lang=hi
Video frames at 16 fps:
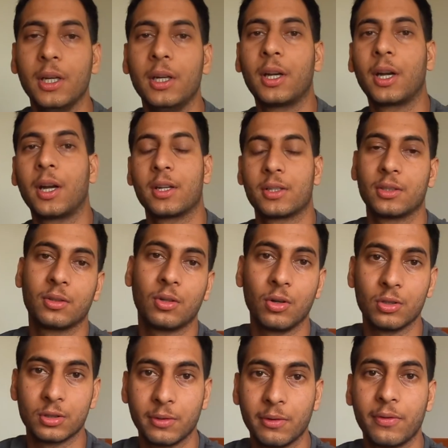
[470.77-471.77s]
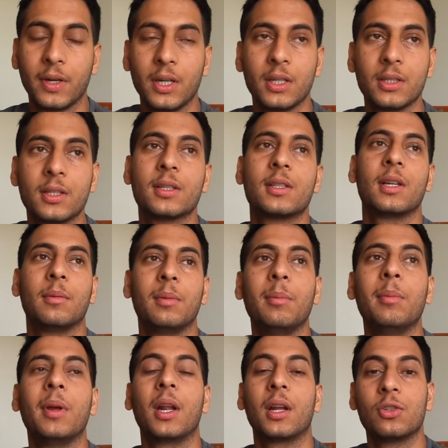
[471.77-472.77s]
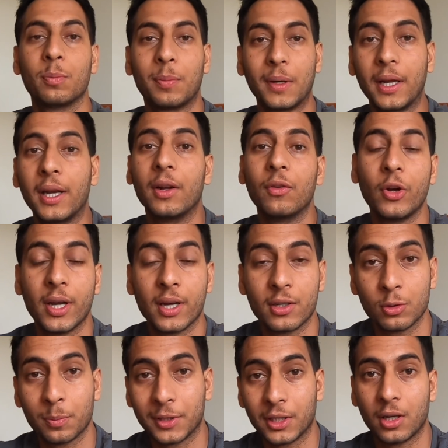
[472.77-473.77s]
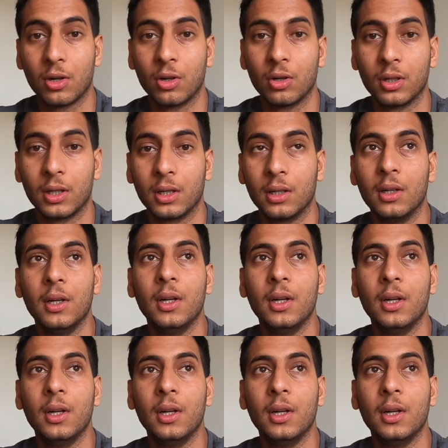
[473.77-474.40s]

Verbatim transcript: इंटरनेशनल कॉल्स भी फ्री हैं जैसे अभी मेरा जो प्लान है वो है एक सौ पंद्रह डॉलर का